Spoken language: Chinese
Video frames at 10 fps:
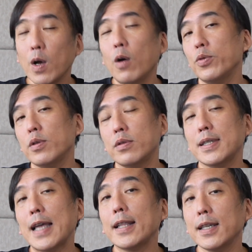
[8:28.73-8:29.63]
好，因为
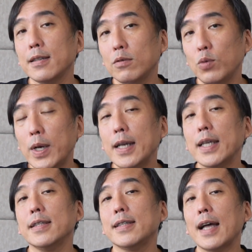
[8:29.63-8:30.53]
家庭伦
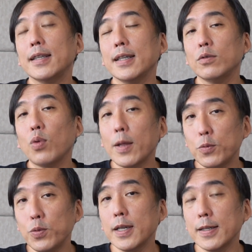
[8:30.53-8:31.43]
理、家庭团
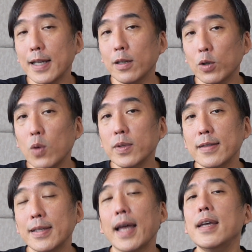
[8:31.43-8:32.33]
聚的这样的功
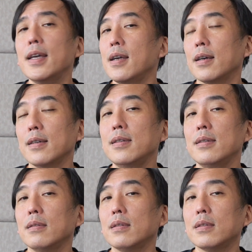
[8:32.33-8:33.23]
能在，可
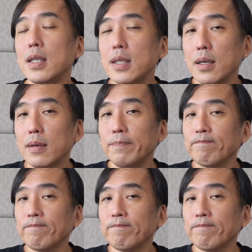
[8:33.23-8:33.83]
是。真的